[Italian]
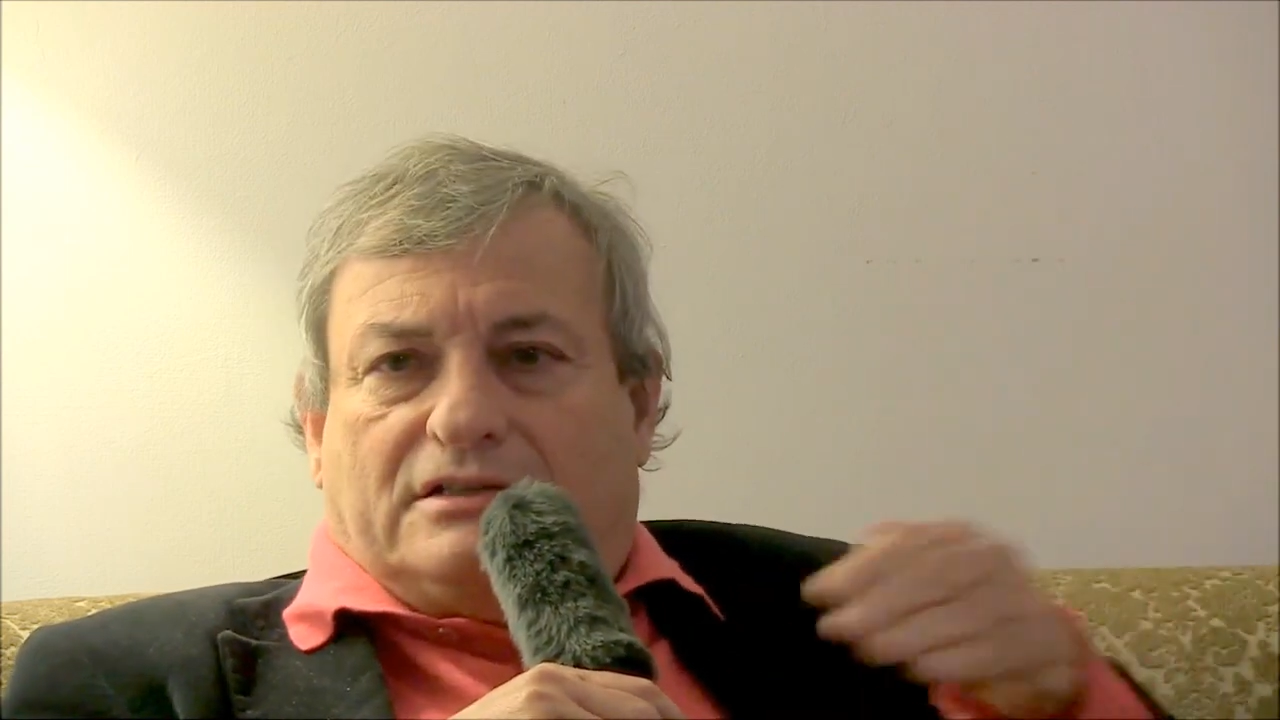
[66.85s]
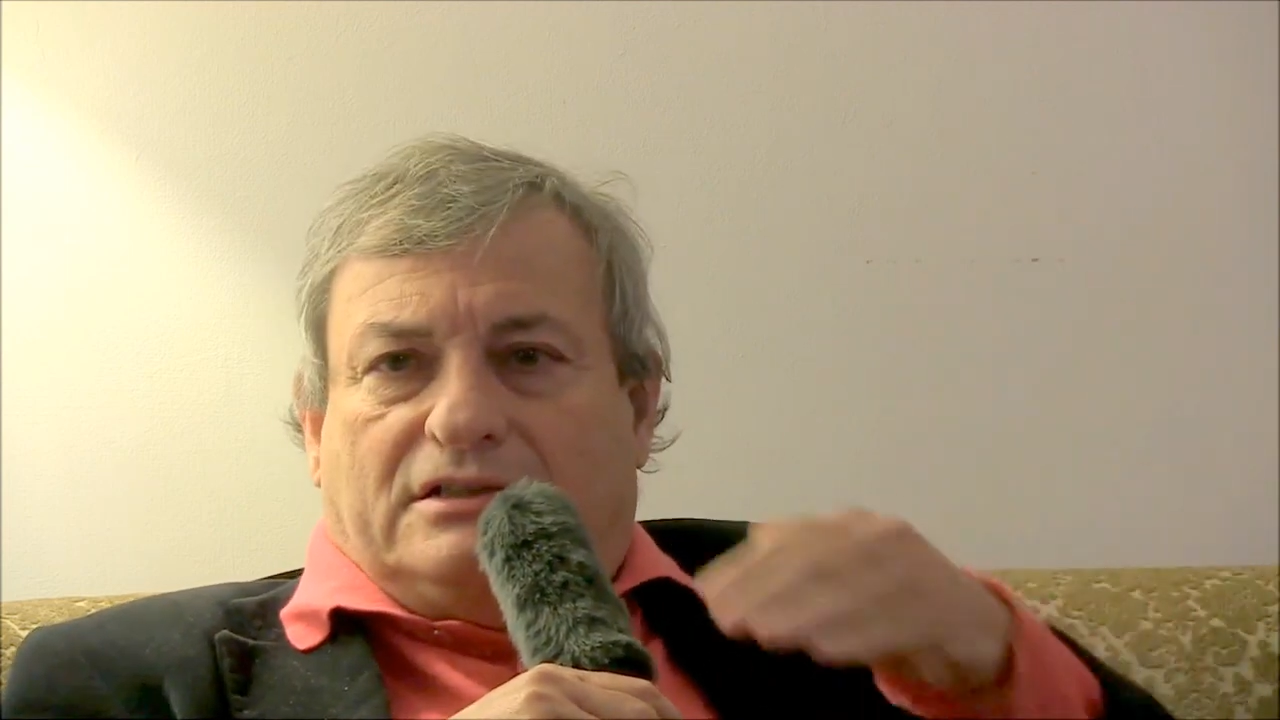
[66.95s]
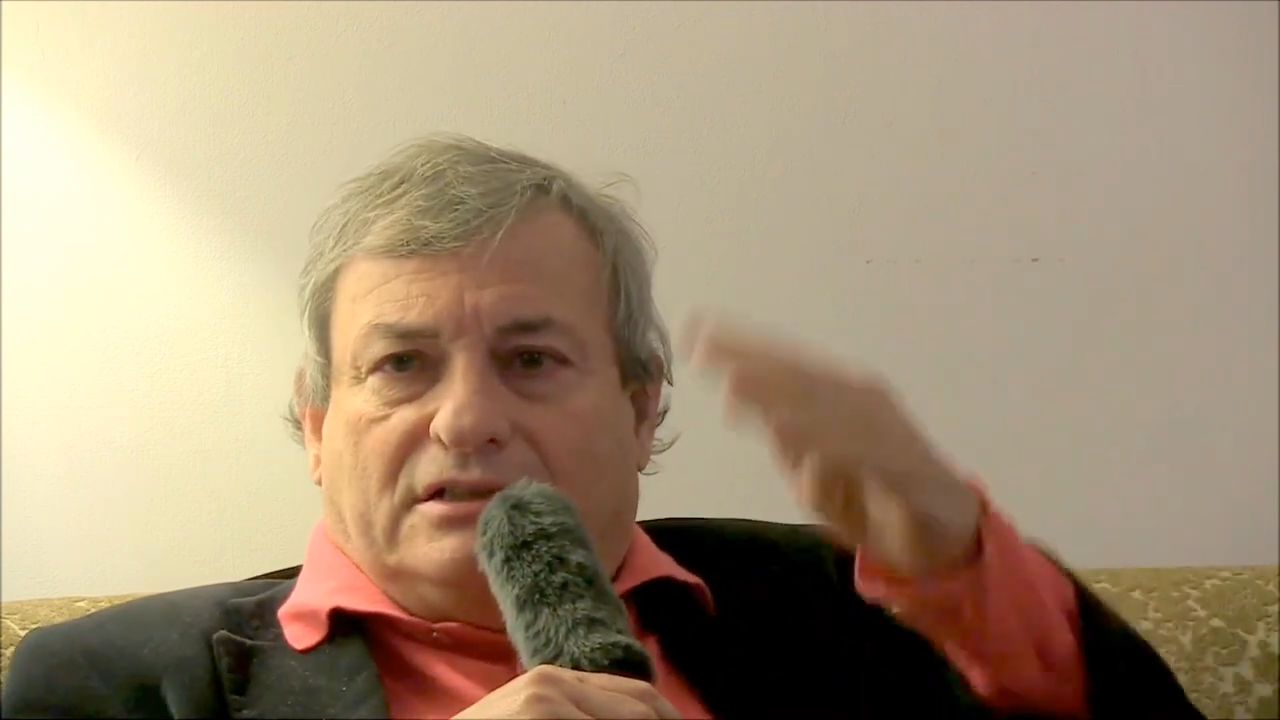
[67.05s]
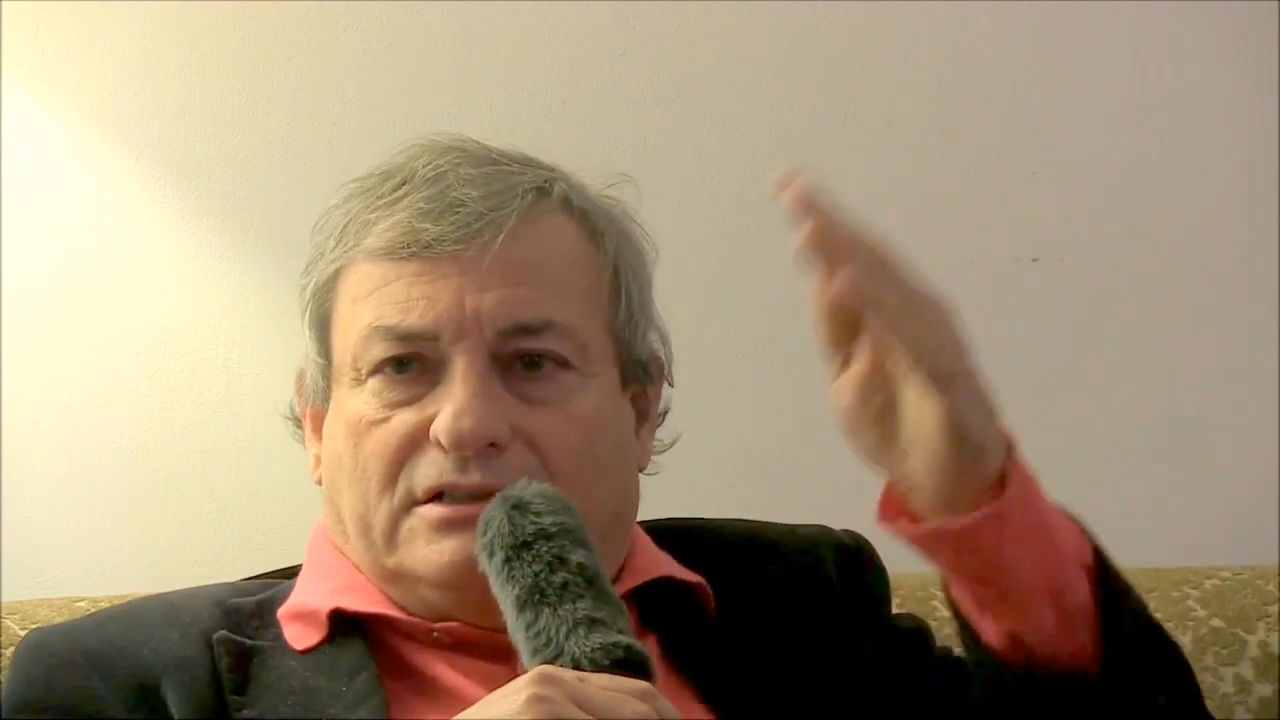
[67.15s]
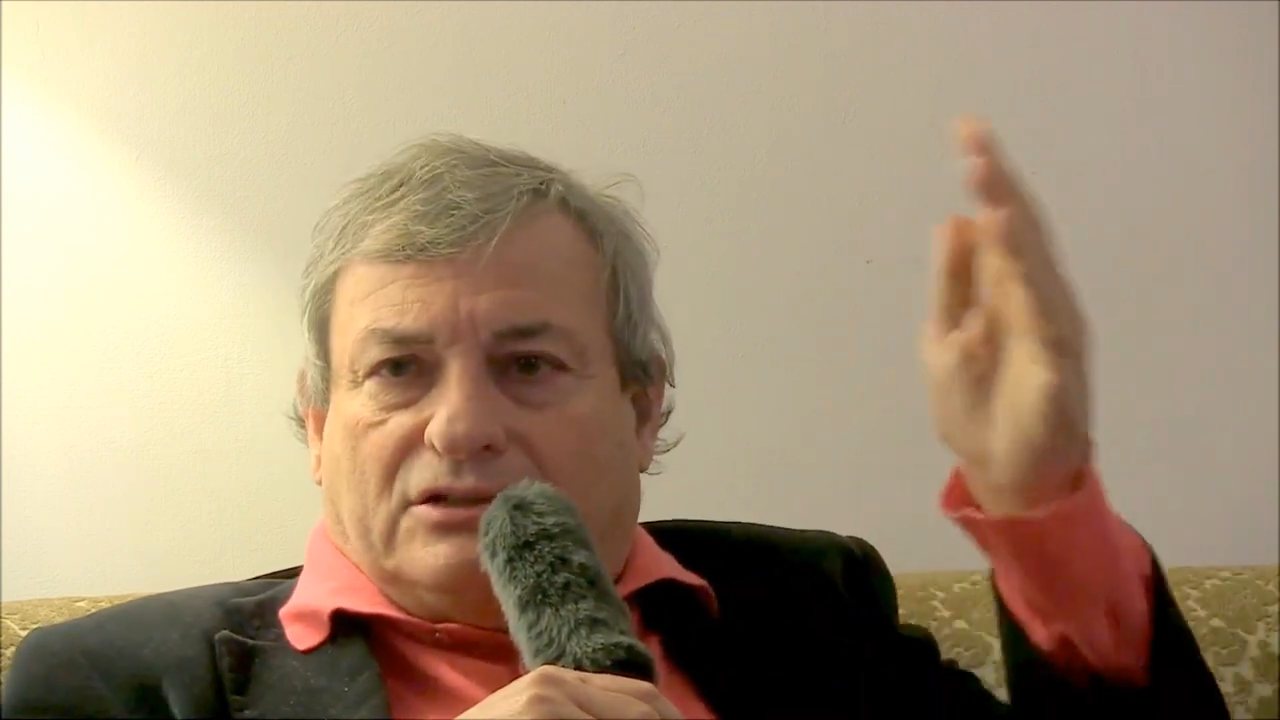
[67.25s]

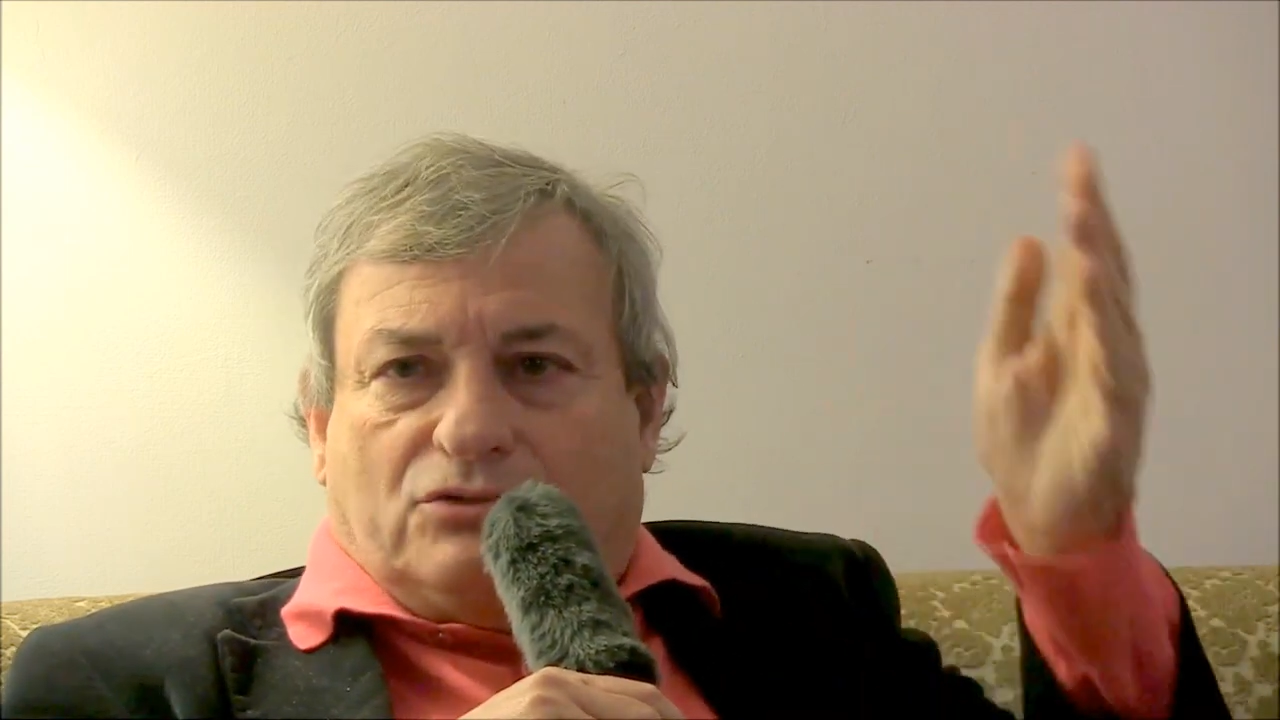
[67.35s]
sinistra,